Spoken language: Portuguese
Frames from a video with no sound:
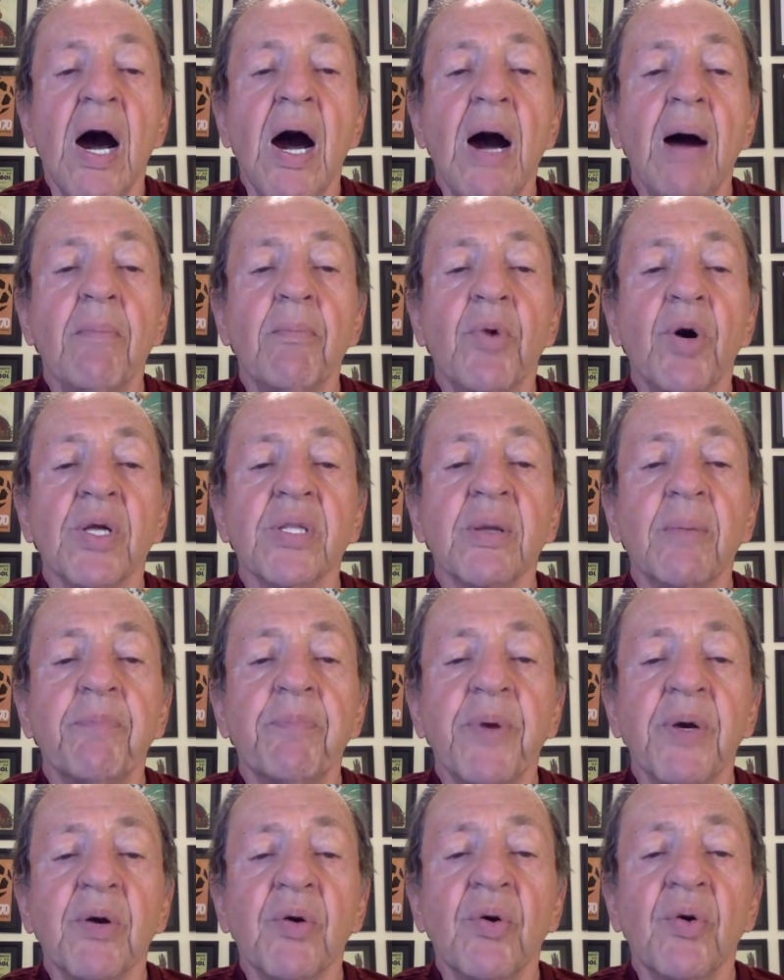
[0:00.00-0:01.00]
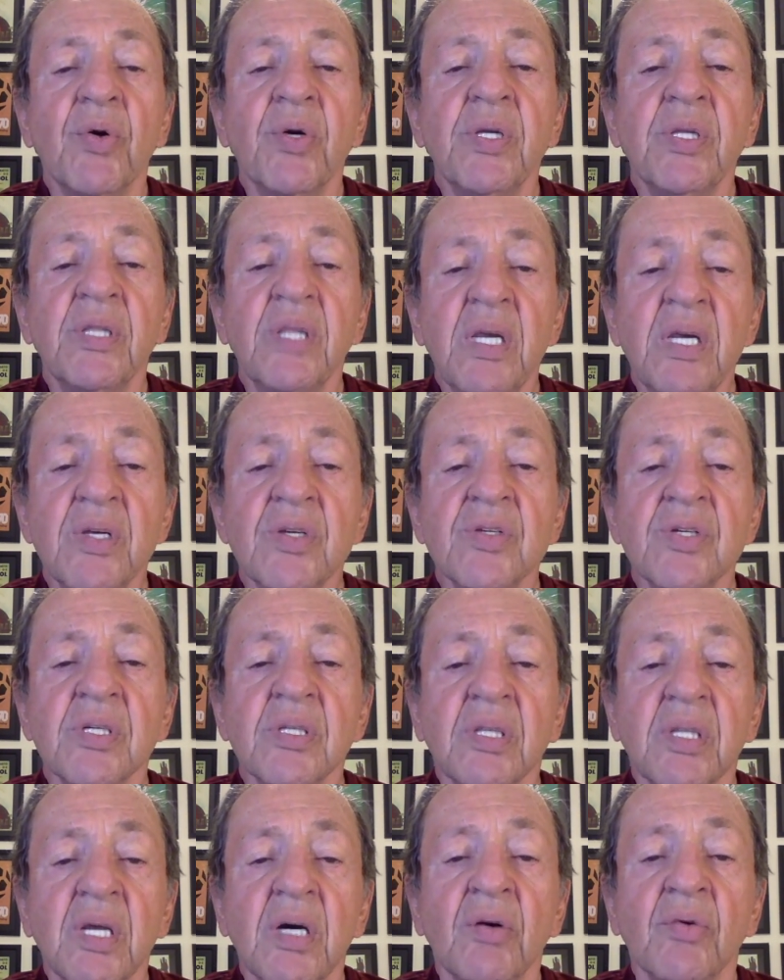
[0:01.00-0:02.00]
a moda pegou e desde
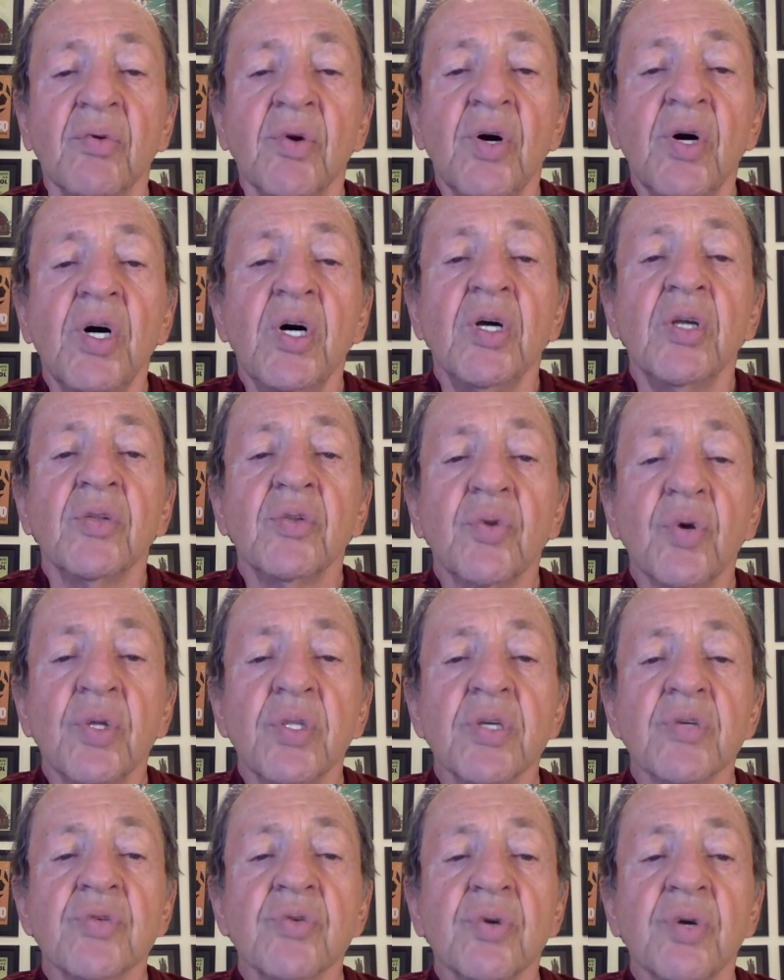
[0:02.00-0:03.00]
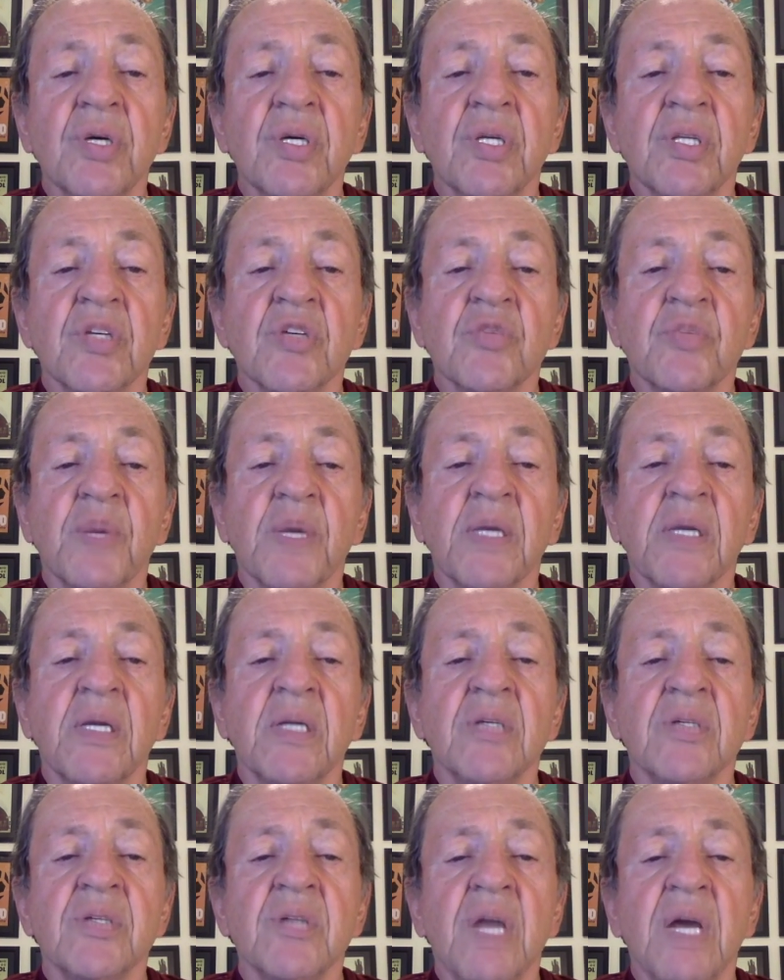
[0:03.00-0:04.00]
então Todas as corridas para
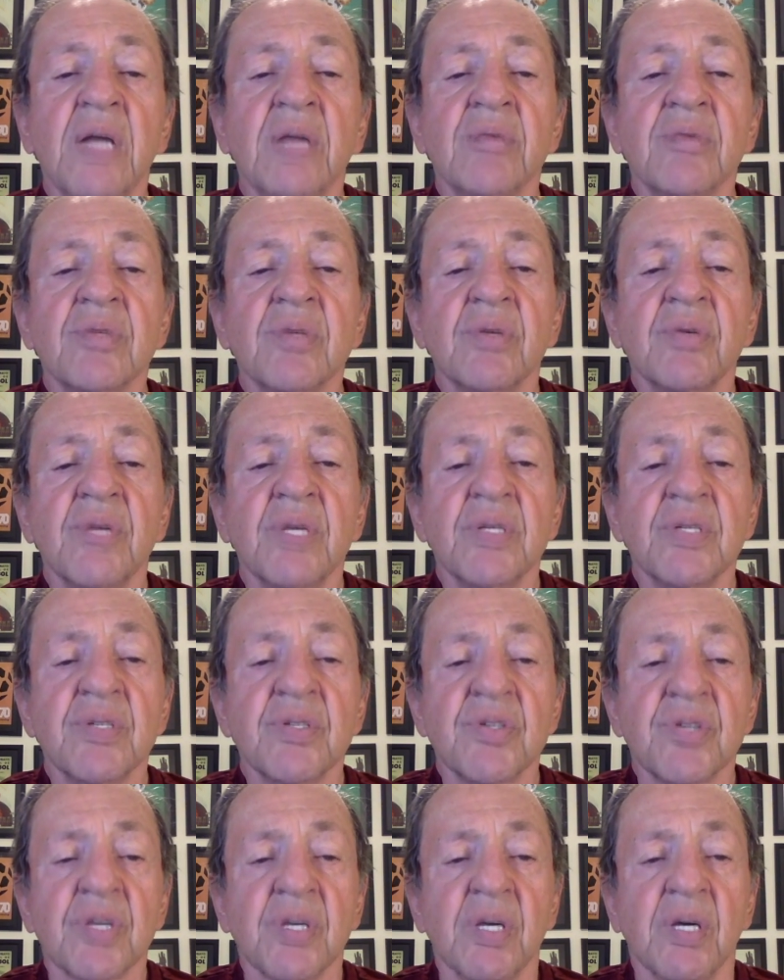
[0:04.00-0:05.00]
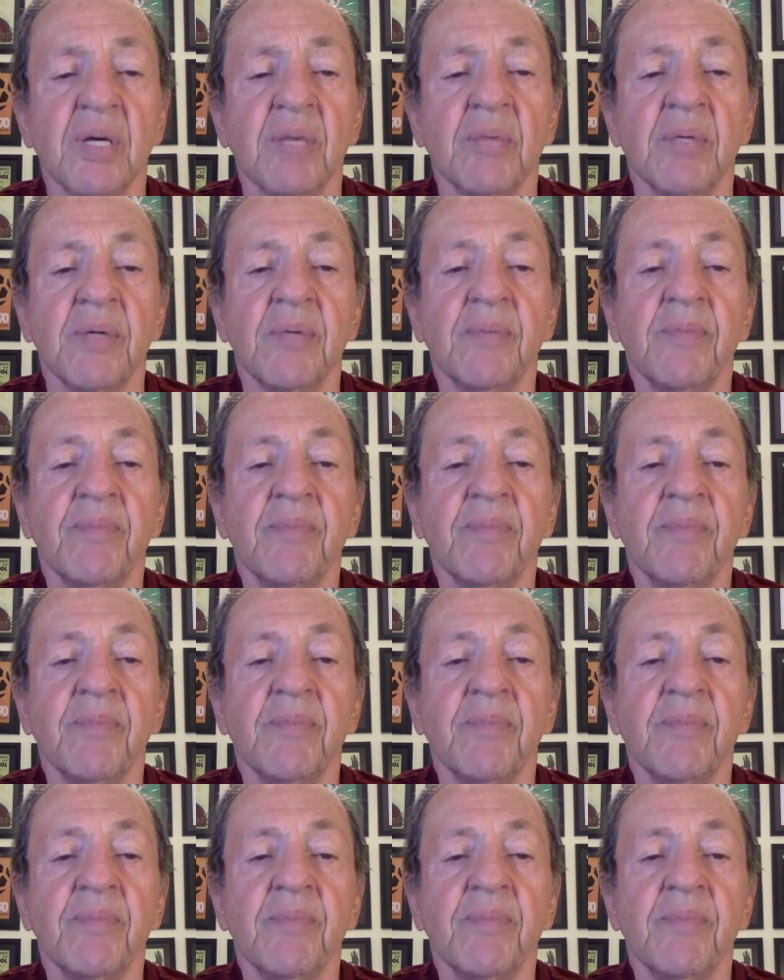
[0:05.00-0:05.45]
aqueles lados são nesse esquema.